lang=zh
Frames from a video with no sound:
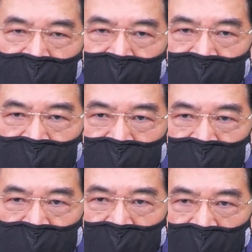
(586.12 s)
一七七
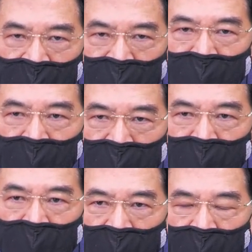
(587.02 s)
四零一路一
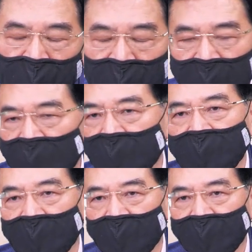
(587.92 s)
路空，今天又一
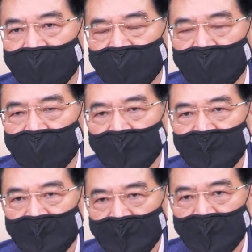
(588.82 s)
千两百点，
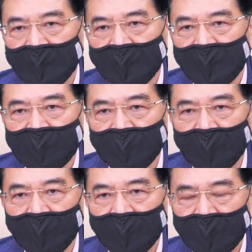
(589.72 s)
那你告诉
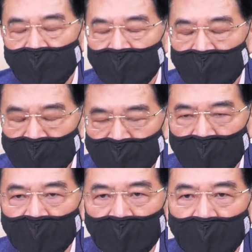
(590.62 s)
我一
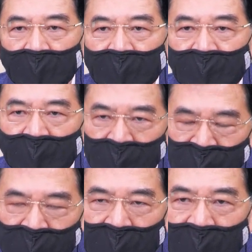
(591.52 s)
千六一
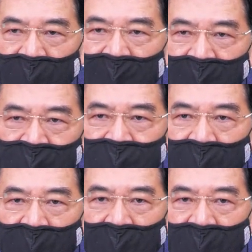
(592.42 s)
千一千
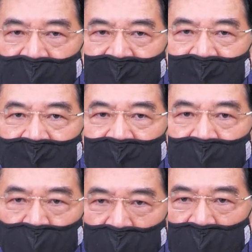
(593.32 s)
二，
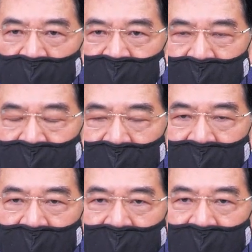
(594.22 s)
多空三
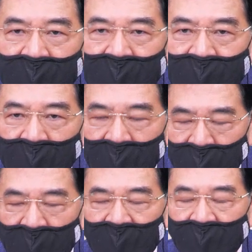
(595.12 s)
趟，从二
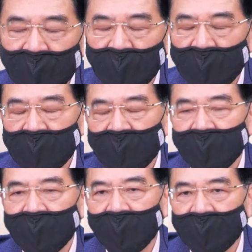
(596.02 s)
月份多空
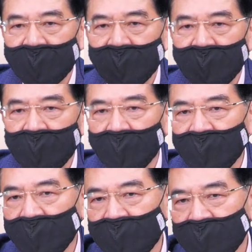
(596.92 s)
三趟有没
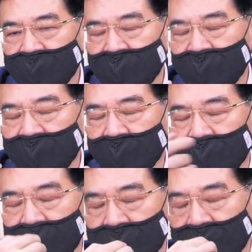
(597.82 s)
有三千点？
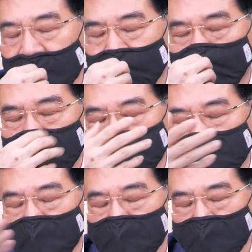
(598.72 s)
哈，哈，有没
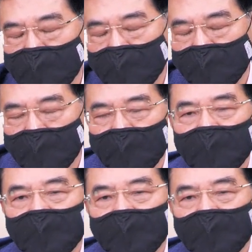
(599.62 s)
有三千点？